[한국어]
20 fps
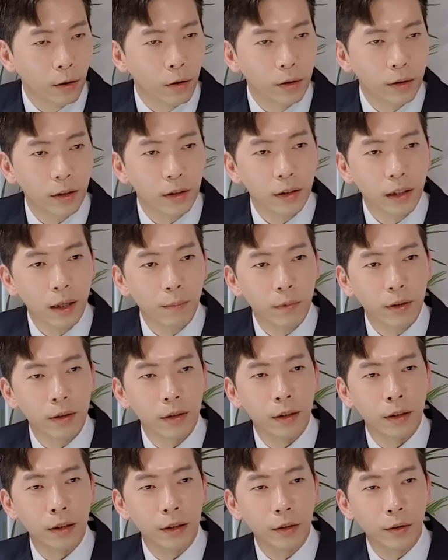
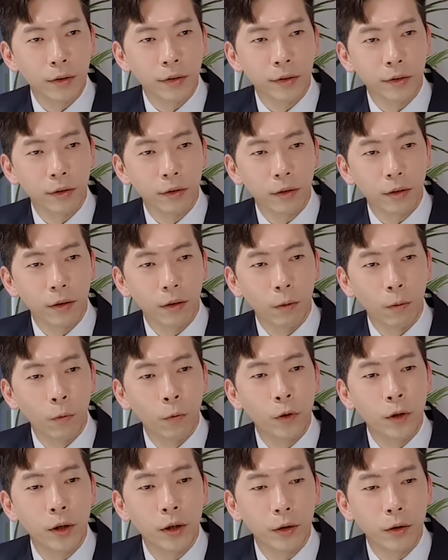열등감을 느껴서
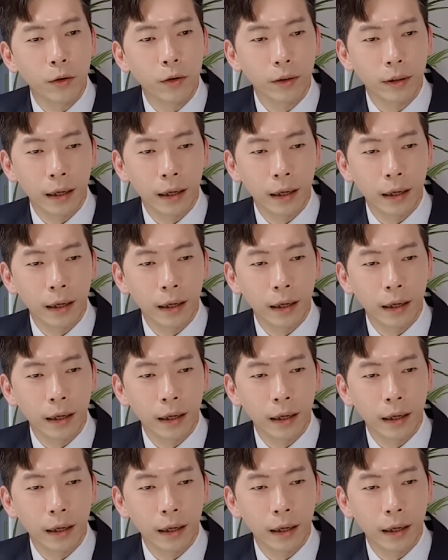오히려